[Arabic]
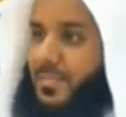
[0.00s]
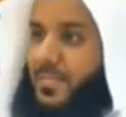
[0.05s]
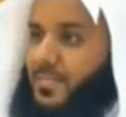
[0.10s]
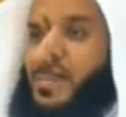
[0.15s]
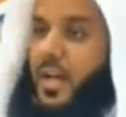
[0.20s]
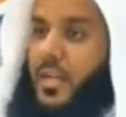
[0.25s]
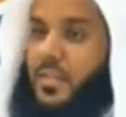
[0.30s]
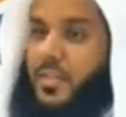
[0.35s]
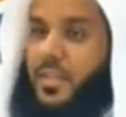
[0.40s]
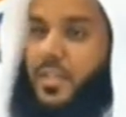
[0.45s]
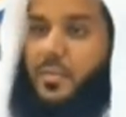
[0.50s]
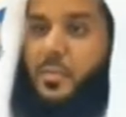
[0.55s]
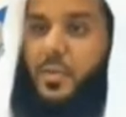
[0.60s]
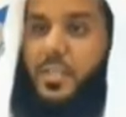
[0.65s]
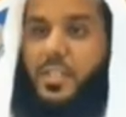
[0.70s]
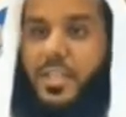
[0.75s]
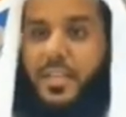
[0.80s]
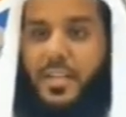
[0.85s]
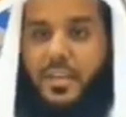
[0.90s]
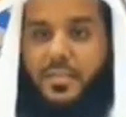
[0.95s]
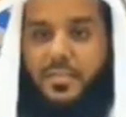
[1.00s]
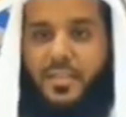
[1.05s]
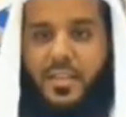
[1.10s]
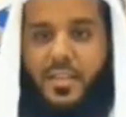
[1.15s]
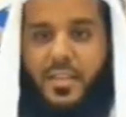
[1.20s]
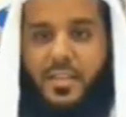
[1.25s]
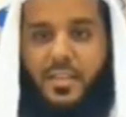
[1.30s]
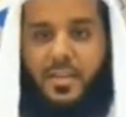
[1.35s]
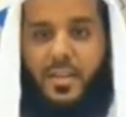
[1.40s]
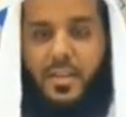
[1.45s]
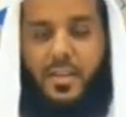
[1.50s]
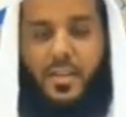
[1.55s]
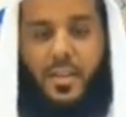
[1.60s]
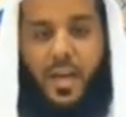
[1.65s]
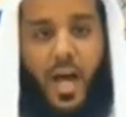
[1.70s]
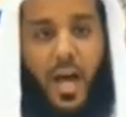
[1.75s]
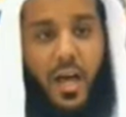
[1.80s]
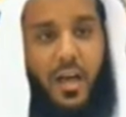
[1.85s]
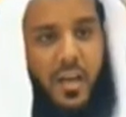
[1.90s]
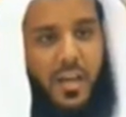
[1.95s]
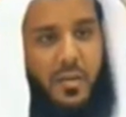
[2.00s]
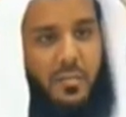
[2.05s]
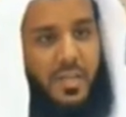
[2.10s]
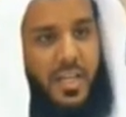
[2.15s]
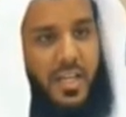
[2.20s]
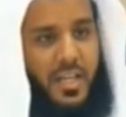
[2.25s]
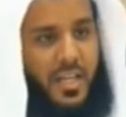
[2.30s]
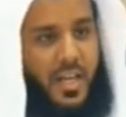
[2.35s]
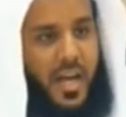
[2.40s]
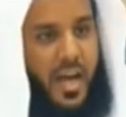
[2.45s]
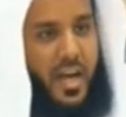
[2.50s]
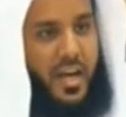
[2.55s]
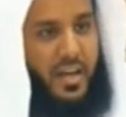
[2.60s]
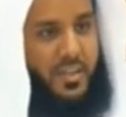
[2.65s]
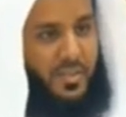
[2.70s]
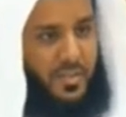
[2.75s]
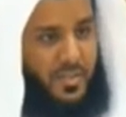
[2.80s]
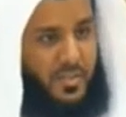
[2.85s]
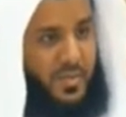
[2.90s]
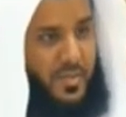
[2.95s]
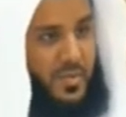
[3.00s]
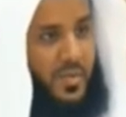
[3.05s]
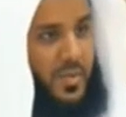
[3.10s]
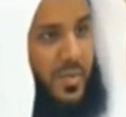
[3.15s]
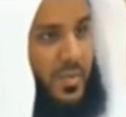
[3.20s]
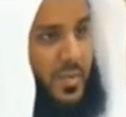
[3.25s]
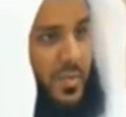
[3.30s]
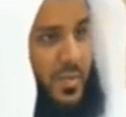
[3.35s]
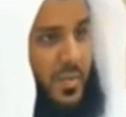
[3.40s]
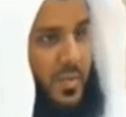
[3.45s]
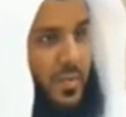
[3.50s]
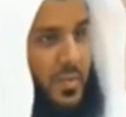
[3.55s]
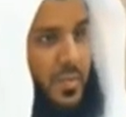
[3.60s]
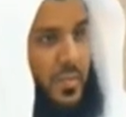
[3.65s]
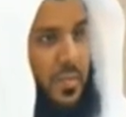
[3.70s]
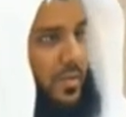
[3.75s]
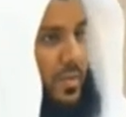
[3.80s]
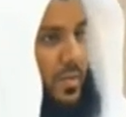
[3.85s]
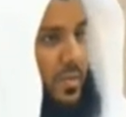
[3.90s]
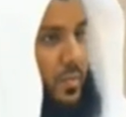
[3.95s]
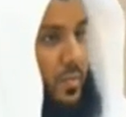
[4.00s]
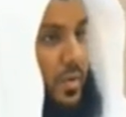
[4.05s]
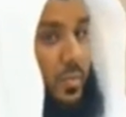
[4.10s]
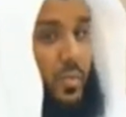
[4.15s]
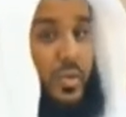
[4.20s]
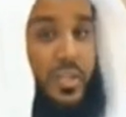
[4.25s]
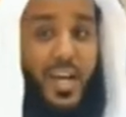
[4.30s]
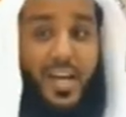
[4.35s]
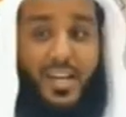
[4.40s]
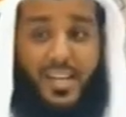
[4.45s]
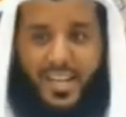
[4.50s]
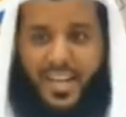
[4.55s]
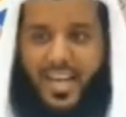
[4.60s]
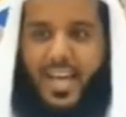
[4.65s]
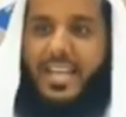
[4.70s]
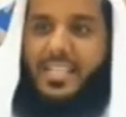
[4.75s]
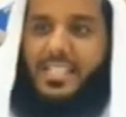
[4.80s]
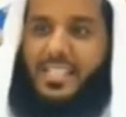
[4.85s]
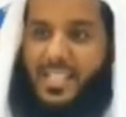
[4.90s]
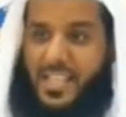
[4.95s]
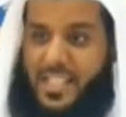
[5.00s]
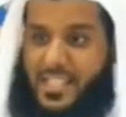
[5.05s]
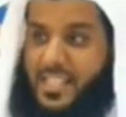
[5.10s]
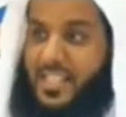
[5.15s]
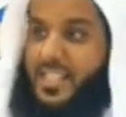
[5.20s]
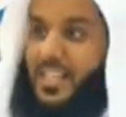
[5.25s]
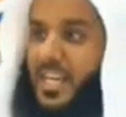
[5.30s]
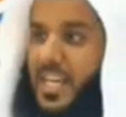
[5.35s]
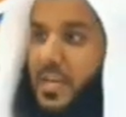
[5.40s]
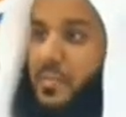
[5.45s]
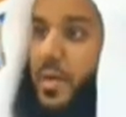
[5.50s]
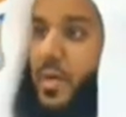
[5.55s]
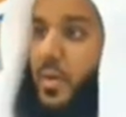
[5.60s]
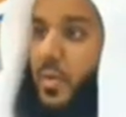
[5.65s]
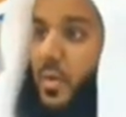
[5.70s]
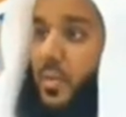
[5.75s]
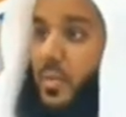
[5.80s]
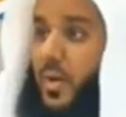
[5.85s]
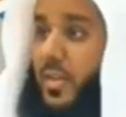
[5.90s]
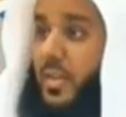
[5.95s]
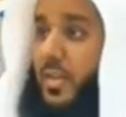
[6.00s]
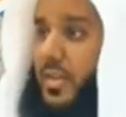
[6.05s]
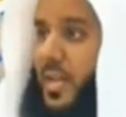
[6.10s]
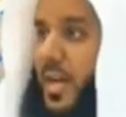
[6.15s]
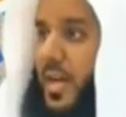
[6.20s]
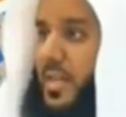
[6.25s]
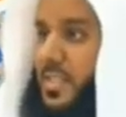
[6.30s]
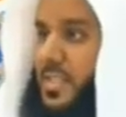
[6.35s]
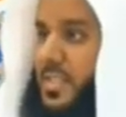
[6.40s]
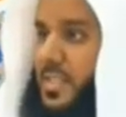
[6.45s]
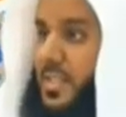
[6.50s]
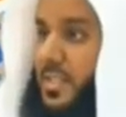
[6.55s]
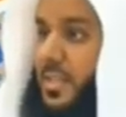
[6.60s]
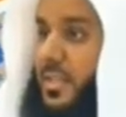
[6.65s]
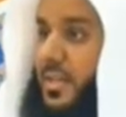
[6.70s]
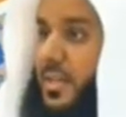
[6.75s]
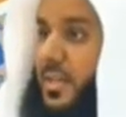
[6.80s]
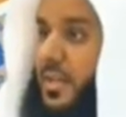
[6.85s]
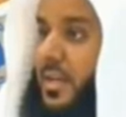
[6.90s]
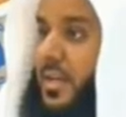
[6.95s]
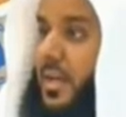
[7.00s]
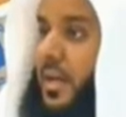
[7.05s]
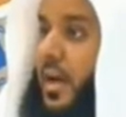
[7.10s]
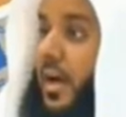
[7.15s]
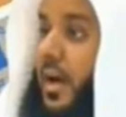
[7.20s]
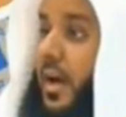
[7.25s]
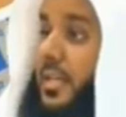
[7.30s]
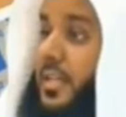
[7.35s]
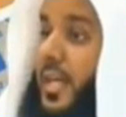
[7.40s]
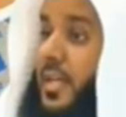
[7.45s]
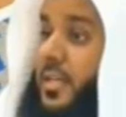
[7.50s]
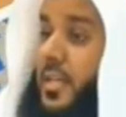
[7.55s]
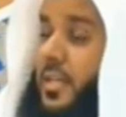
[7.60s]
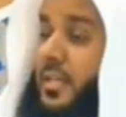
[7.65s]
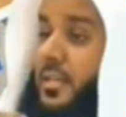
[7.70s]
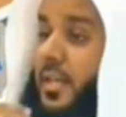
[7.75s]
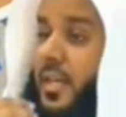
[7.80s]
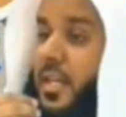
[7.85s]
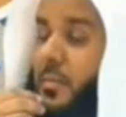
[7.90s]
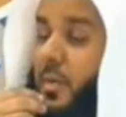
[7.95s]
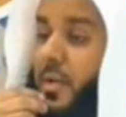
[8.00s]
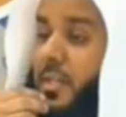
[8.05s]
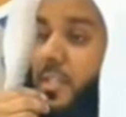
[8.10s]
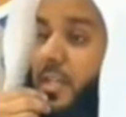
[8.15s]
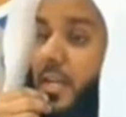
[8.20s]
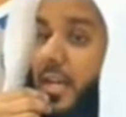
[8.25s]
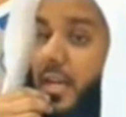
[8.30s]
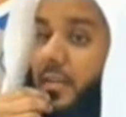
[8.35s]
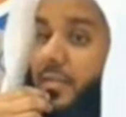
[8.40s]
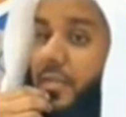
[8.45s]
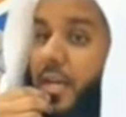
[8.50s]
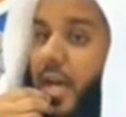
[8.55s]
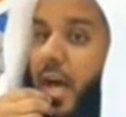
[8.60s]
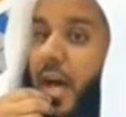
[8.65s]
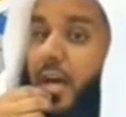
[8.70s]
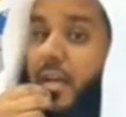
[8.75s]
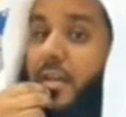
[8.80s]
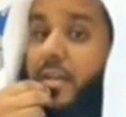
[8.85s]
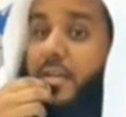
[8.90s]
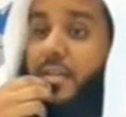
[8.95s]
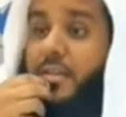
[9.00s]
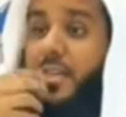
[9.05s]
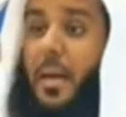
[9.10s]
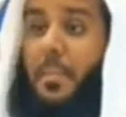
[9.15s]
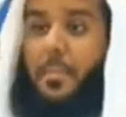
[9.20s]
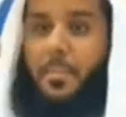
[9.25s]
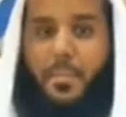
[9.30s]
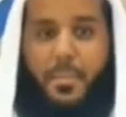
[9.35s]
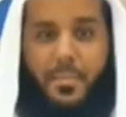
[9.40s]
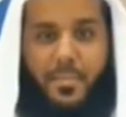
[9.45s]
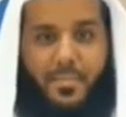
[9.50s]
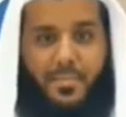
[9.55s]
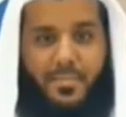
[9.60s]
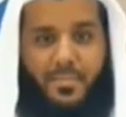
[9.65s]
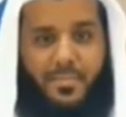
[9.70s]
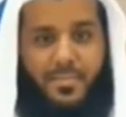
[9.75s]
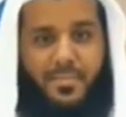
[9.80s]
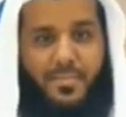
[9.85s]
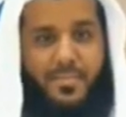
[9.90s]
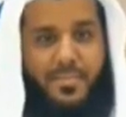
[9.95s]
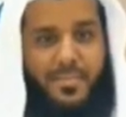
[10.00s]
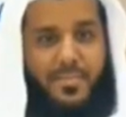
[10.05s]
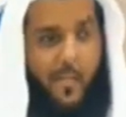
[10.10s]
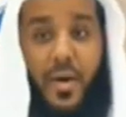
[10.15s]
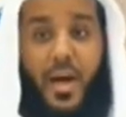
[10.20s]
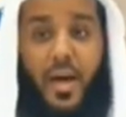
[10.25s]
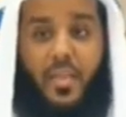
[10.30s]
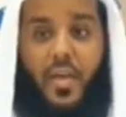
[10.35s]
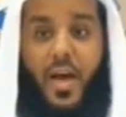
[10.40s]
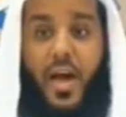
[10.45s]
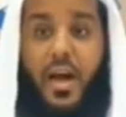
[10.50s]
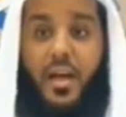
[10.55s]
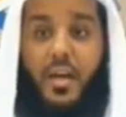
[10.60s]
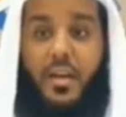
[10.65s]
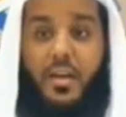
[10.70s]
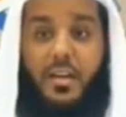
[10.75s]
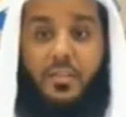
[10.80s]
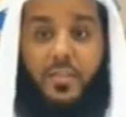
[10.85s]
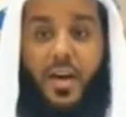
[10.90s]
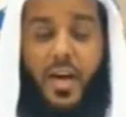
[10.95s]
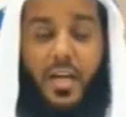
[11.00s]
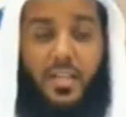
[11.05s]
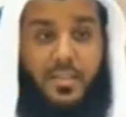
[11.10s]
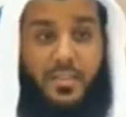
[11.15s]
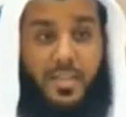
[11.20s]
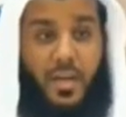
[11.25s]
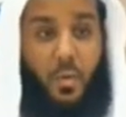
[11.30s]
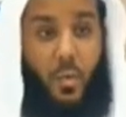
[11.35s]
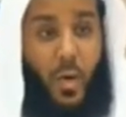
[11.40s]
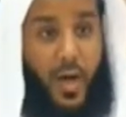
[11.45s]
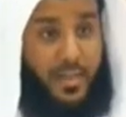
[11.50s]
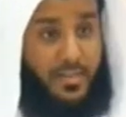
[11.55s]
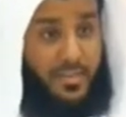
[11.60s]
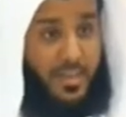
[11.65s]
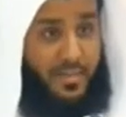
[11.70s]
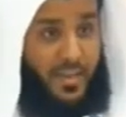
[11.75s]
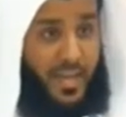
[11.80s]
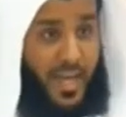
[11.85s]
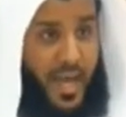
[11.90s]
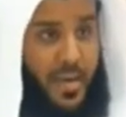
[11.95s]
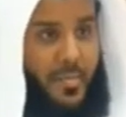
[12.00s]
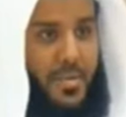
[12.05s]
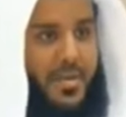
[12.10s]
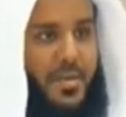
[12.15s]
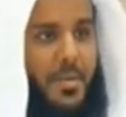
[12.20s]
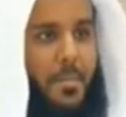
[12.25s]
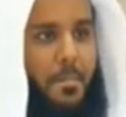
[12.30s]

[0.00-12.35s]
عندك مشكلة في حقك من العلاج والمشاركة السياسية كما يقول بعض الناس غدا عندك مشكلة في حقن الدم بعض حقك فقدته وأنت في أمن